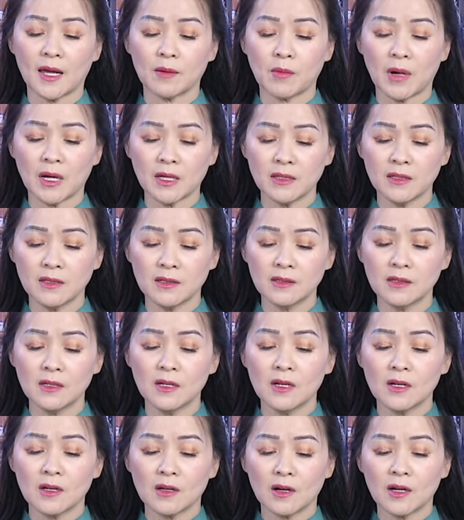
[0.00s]
Thái Lan bắt giữ
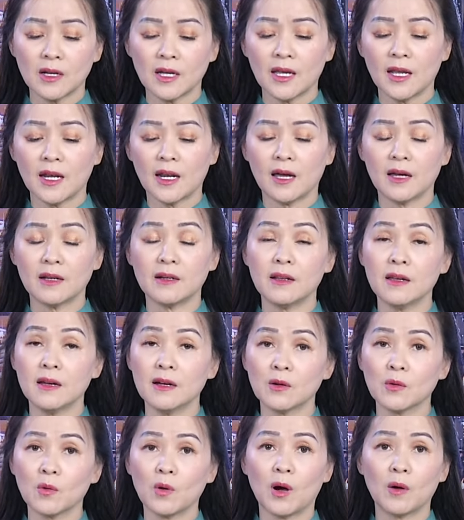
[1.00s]
có nghĩa là
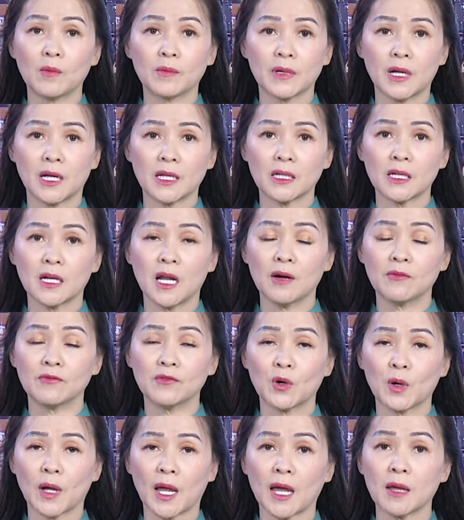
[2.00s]
đơn của ông đã
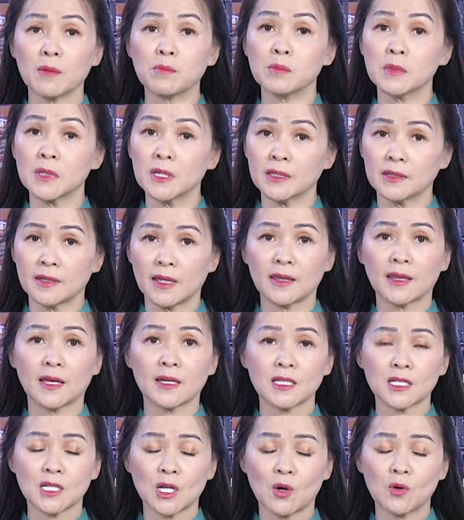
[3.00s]
nộp vào ngày 10 tây
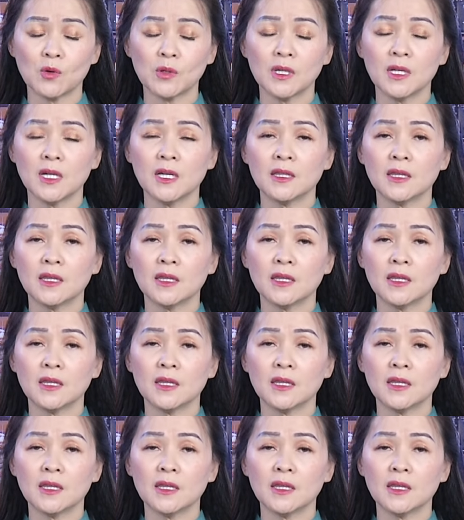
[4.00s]
tháng 6